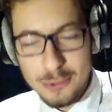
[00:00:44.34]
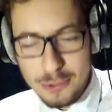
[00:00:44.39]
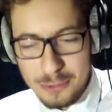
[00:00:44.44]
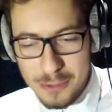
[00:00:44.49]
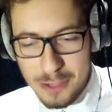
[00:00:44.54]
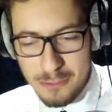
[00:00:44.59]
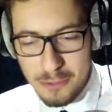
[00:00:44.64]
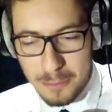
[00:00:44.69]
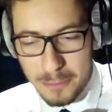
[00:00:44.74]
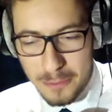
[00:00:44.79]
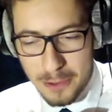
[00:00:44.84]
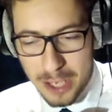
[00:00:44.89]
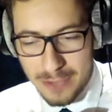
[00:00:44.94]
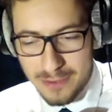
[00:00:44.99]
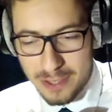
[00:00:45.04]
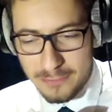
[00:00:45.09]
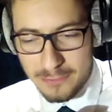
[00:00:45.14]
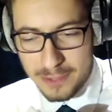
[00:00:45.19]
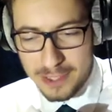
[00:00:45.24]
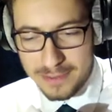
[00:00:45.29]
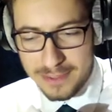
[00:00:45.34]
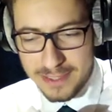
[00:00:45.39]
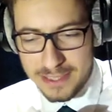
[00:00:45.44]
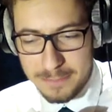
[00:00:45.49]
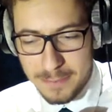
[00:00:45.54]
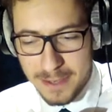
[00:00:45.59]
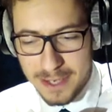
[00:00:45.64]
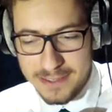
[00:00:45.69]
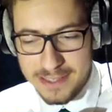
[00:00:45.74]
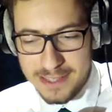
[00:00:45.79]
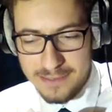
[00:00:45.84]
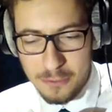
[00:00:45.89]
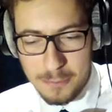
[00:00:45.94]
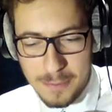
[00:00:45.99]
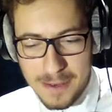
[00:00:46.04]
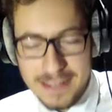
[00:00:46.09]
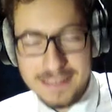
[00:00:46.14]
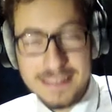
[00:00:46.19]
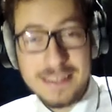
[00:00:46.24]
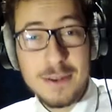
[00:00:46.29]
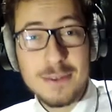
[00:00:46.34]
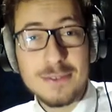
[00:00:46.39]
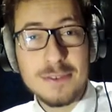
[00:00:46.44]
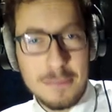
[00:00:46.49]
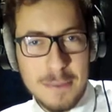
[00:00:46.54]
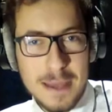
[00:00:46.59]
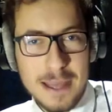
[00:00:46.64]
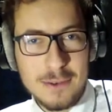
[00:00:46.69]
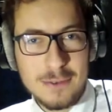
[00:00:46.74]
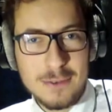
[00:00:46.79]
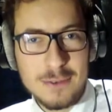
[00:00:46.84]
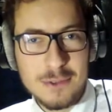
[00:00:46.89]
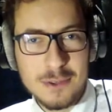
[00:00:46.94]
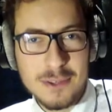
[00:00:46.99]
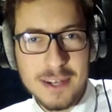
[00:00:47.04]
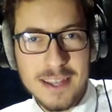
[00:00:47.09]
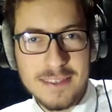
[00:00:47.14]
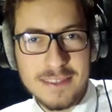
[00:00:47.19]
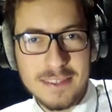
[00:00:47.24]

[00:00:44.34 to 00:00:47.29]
double whooper avec frites et sprite, s'il vous plaît, c'est le sommaire de ce journal.